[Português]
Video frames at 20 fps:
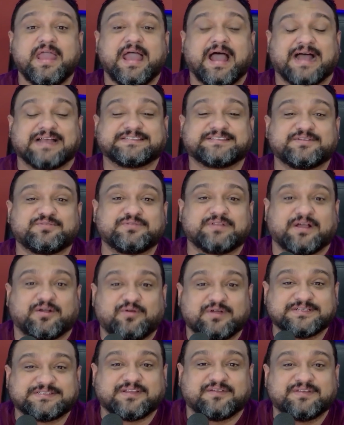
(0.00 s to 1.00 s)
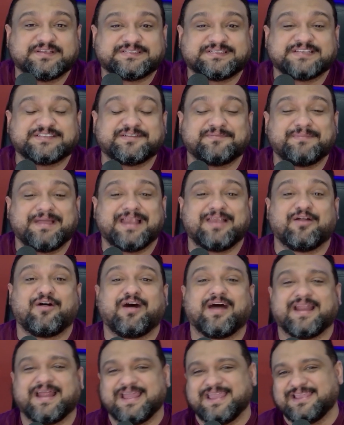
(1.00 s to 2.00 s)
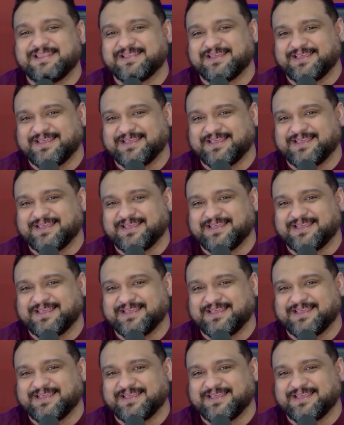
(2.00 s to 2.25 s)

A segunda coisa talvez seja melhor ainda